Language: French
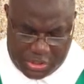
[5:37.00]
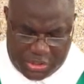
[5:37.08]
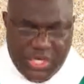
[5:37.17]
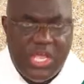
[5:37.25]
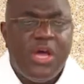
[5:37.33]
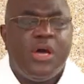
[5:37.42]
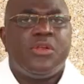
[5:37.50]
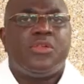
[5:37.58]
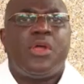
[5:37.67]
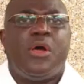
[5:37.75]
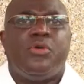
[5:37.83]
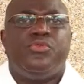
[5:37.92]
j'ai
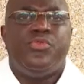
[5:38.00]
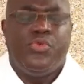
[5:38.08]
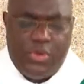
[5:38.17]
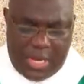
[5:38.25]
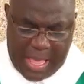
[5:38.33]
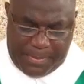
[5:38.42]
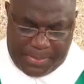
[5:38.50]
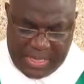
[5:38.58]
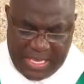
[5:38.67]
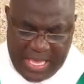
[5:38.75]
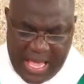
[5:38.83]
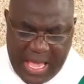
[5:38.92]
entendu la
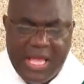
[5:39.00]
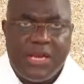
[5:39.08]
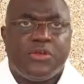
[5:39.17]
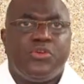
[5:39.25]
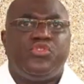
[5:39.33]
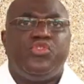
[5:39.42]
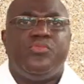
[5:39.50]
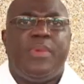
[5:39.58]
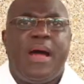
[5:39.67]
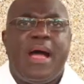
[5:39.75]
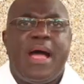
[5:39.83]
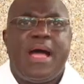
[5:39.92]
prière que tu
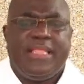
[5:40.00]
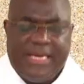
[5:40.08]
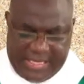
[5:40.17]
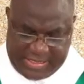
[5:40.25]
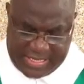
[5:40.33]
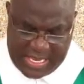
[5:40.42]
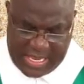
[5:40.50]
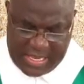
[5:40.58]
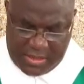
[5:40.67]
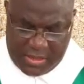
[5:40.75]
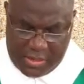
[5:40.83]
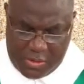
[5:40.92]
m'as
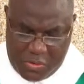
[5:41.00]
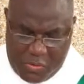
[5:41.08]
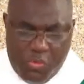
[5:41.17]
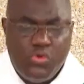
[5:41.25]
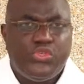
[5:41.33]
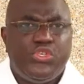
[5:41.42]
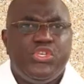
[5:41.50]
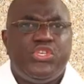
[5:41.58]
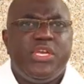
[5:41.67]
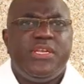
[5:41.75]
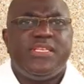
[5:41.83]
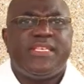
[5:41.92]
adressée au
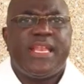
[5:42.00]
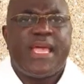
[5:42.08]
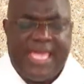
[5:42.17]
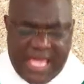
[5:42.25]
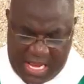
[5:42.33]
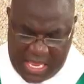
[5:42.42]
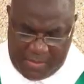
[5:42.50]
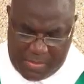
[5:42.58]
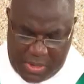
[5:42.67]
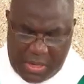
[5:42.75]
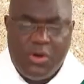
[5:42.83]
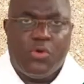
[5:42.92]
sujet de
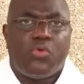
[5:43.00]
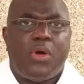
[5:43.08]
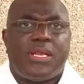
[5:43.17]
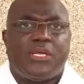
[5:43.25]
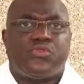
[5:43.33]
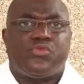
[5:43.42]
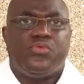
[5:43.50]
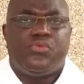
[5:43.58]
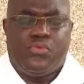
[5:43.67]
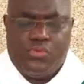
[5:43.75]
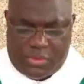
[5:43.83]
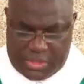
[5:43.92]
Sennacherib, roi
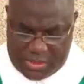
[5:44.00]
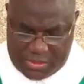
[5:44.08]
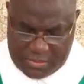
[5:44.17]
d'Assour.